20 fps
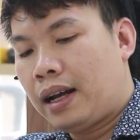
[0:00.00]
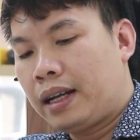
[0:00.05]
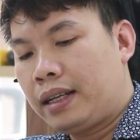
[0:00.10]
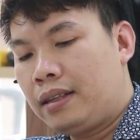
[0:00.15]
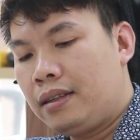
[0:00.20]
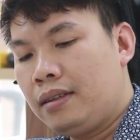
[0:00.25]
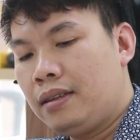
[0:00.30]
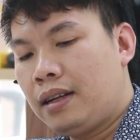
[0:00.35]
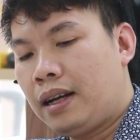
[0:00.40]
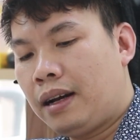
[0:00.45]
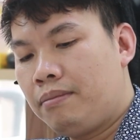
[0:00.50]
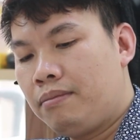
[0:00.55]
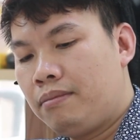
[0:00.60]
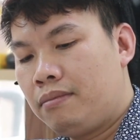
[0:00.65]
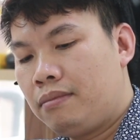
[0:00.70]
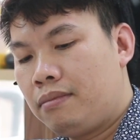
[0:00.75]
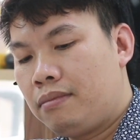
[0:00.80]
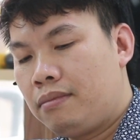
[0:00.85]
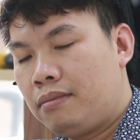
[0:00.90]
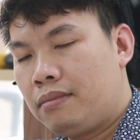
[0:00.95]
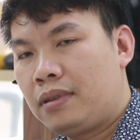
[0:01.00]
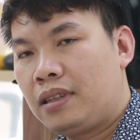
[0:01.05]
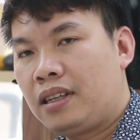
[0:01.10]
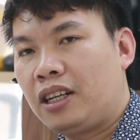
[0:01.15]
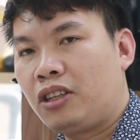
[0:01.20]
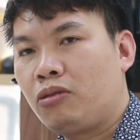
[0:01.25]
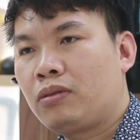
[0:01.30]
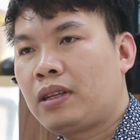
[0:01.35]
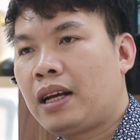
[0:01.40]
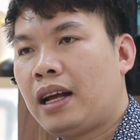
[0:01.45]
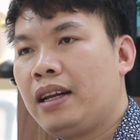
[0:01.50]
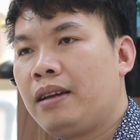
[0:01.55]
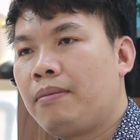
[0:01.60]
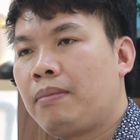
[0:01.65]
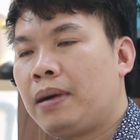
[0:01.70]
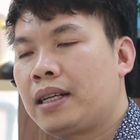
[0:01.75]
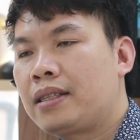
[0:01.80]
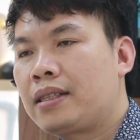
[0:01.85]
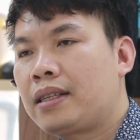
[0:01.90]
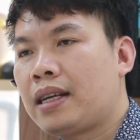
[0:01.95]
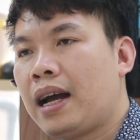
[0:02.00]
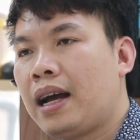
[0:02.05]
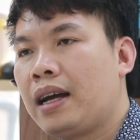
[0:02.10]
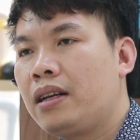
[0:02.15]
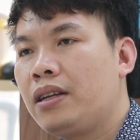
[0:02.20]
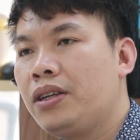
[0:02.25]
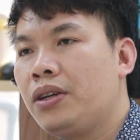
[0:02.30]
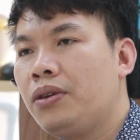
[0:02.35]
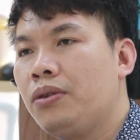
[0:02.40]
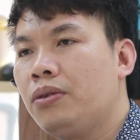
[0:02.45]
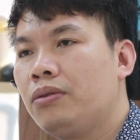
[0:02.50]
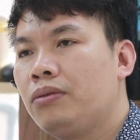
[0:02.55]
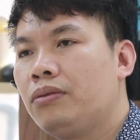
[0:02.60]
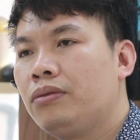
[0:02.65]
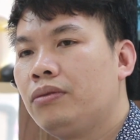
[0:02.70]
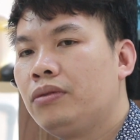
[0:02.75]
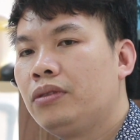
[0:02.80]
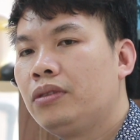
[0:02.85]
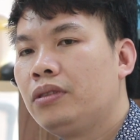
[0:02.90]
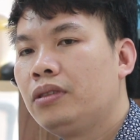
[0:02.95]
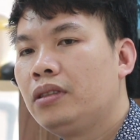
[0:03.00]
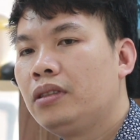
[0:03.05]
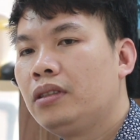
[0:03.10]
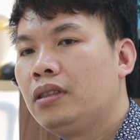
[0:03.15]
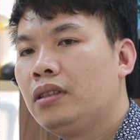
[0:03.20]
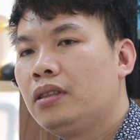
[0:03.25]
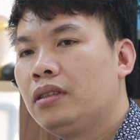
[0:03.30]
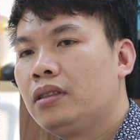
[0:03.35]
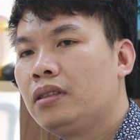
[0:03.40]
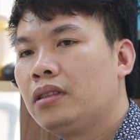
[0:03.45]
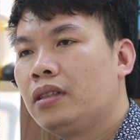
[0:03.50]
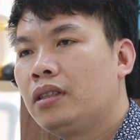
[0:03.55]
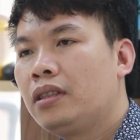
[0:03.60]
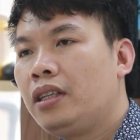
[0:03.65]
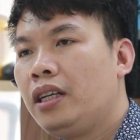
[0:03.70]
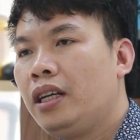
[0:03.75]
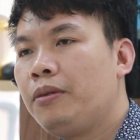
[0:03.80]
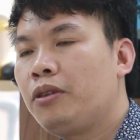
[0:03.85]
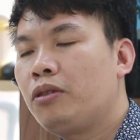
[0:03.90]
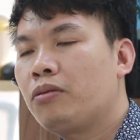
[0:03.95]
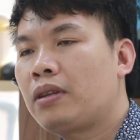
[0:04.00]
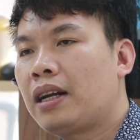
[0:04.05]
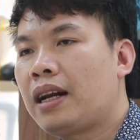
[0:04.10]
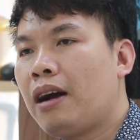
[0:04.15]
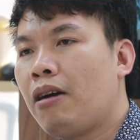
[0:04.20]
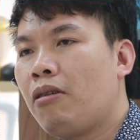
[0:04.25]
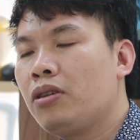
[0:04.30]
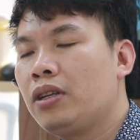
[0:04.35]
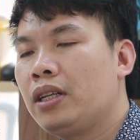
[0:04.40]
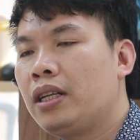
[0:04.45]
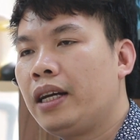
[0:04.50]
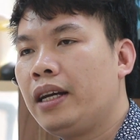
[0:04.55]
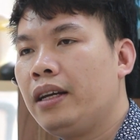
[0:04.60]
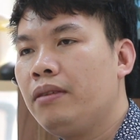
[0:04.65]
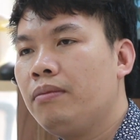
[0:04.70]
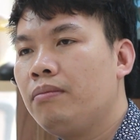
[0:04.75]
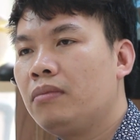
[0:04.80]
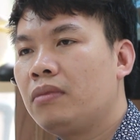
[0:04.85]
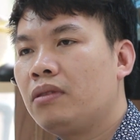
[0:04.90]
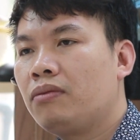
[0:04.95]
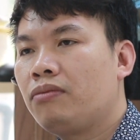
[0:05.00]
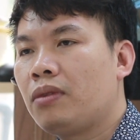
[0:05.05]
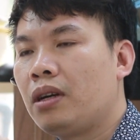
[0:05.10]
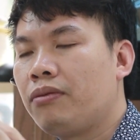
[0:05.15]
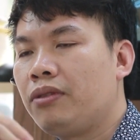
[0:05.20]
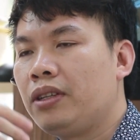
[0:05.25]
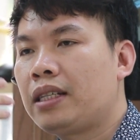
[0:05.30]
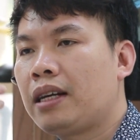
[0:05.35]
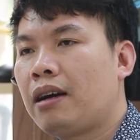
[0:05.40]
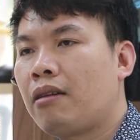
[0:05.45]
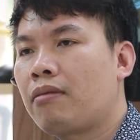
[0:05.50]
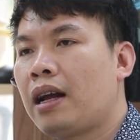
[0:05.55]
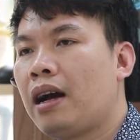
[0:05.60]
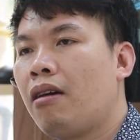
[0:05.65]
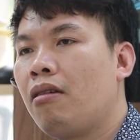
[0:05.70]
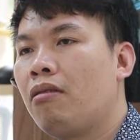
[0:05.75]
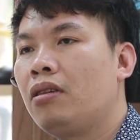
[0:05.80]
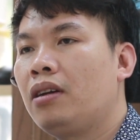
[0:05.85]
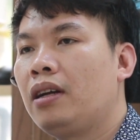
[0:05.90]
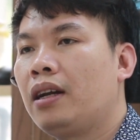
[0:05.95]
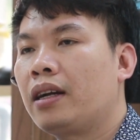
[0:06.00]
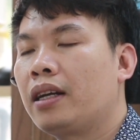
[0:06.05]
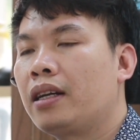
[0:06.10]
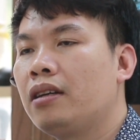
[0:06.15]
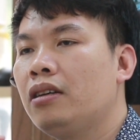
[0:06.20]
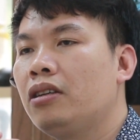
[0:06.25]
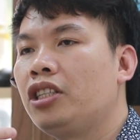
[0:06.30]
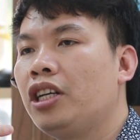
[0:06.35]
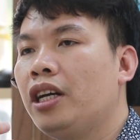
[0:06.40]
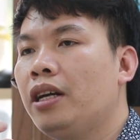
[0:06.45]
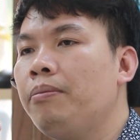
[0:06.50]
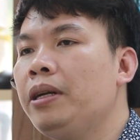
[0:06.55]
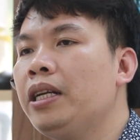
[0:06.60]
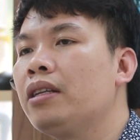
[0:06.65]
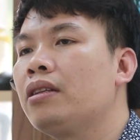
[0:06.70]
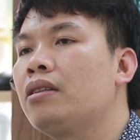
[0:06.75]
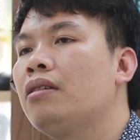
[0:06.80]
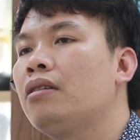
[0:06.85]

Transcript: Cách thứ năm là chúng ta lên massage níu. Khi mà chúng ta đau như thế, bởi vì sao? Đau nó là cái cơ chế bình